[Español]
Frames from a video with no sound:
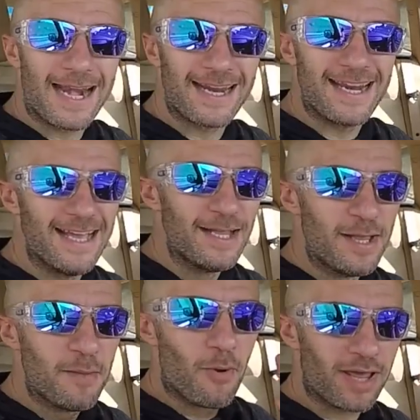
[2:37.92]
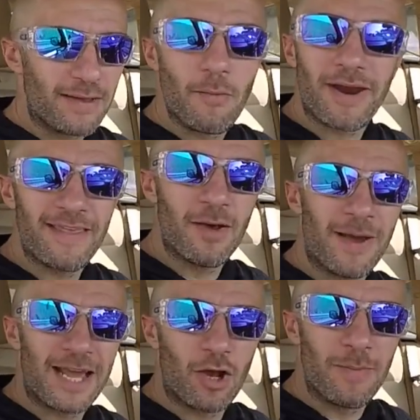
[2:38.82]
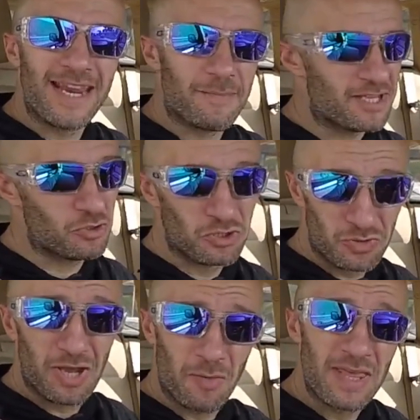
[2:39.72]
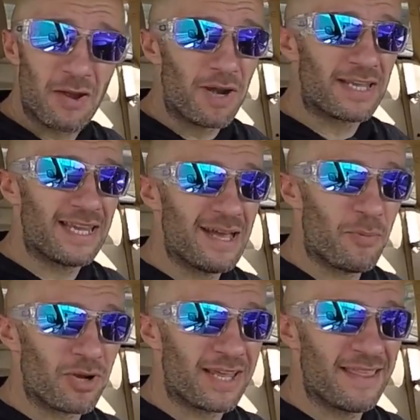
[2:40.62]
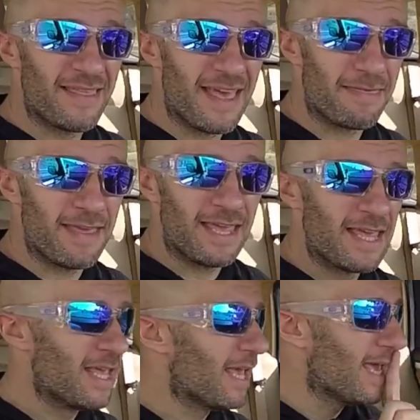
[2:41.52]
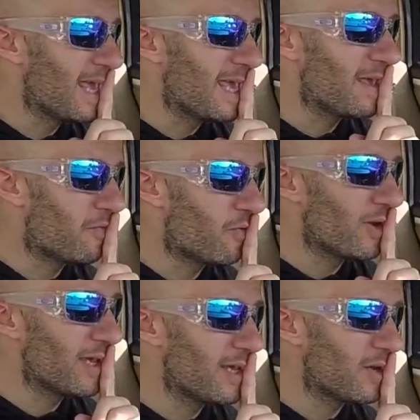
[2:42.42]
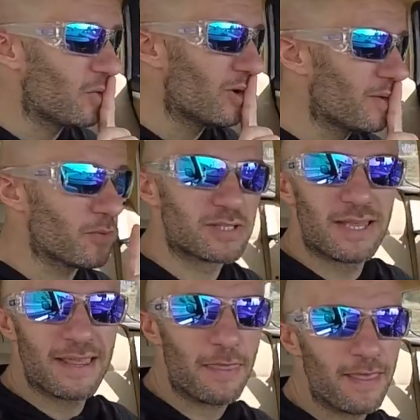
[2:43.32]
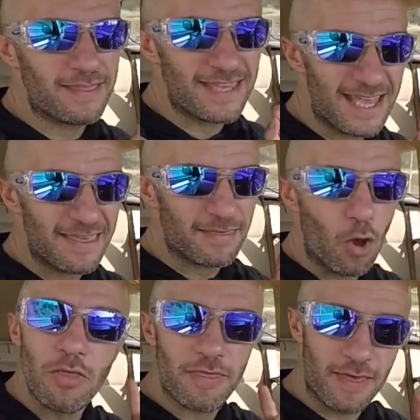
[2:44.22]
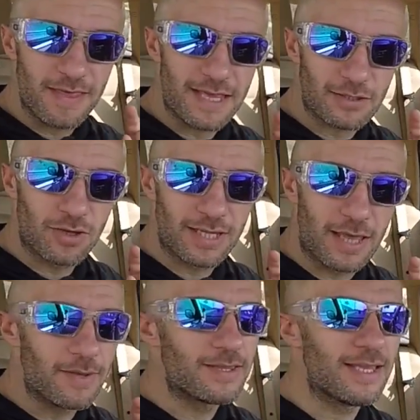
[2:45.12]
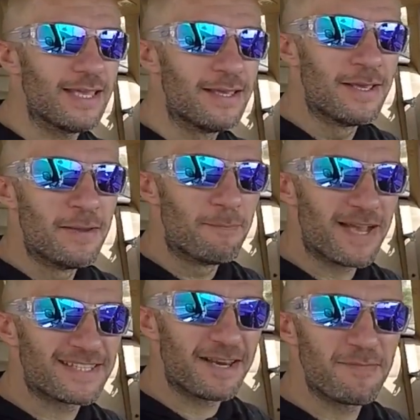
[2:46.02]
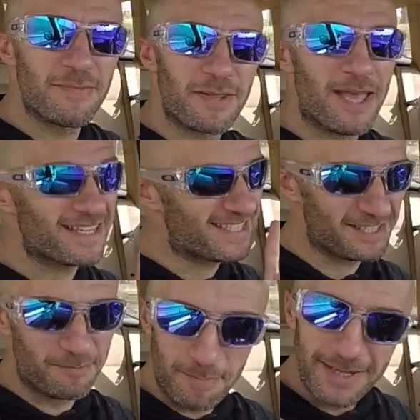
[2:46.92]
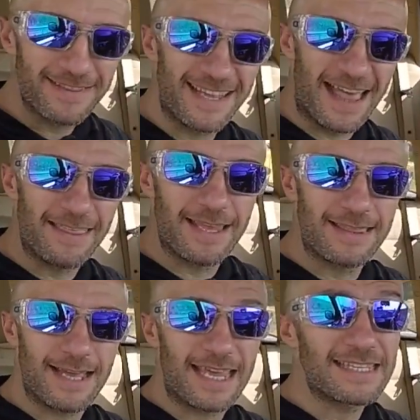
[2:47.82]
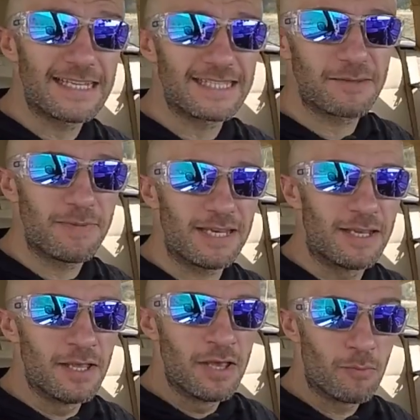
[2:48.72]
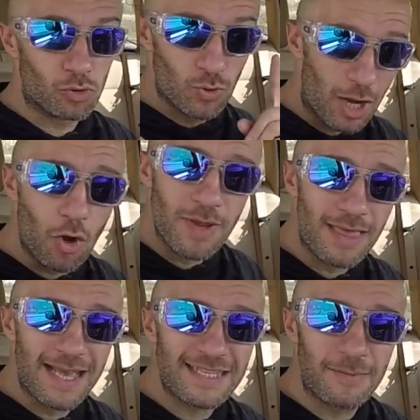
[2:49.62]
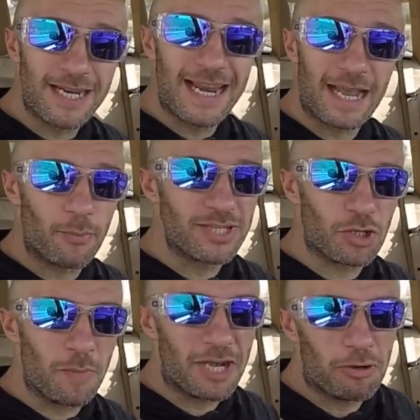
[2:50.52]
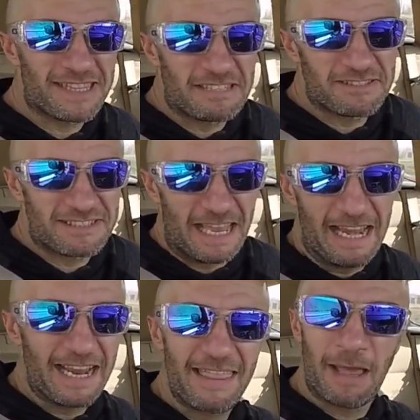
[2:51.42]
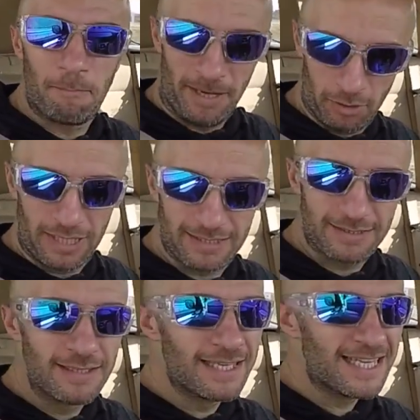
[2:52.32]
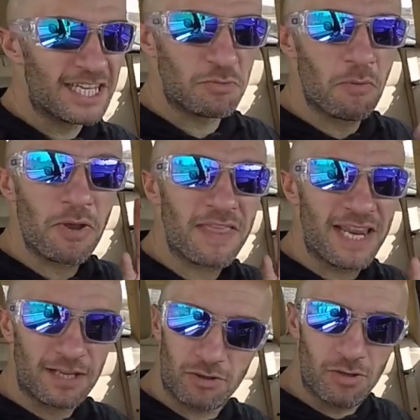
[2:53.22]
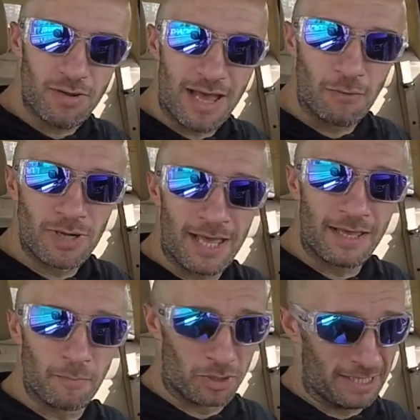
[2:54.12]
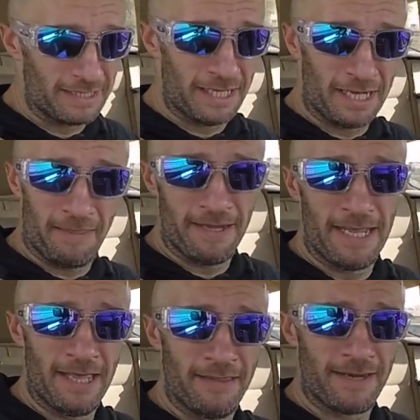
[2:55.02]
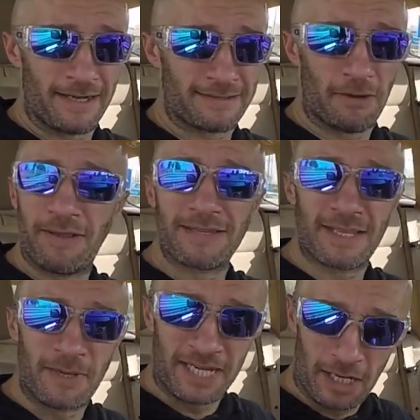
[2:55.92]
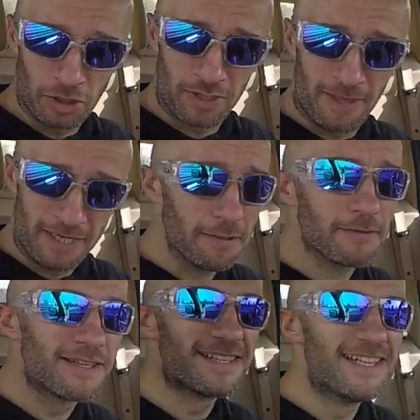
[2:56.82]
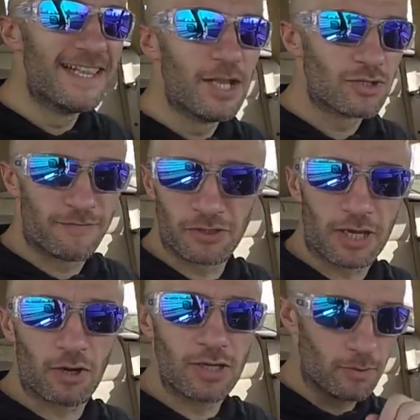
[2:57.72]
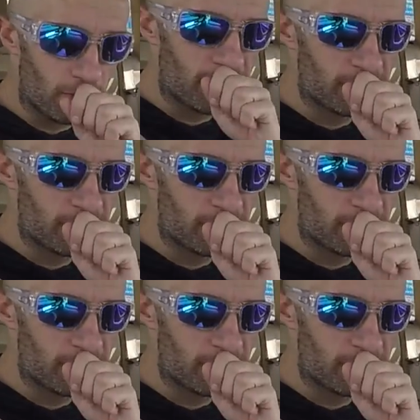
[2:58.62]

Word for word: carrera porque habíamos quedado para comer, además no es una comida cualquiera porque desde hace, eh, fue jueves, pues desde hace 10, 11 días concretamente, va a ser mi primer cheat meal de la dieta. que es el cheat meal? Pues una comida a la semana en la que puedes comer lo que te salga de las pelotas. Y yo me voy directo a una importante cadena de restaurantes americanos de Madrid, Foster Hollywood,